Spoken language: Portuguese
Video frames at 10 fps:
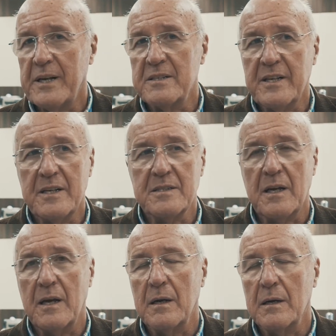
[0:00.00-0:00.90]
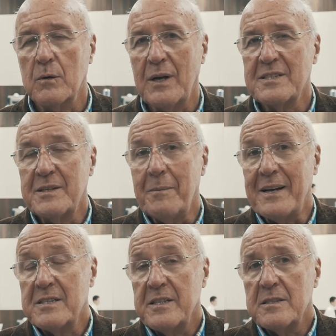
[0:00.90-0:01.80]
presença quase que
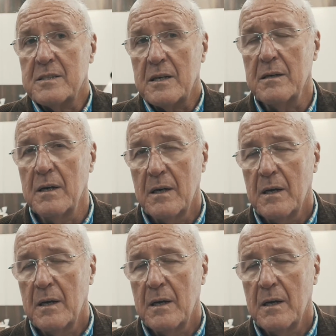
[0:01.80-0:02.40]
maciça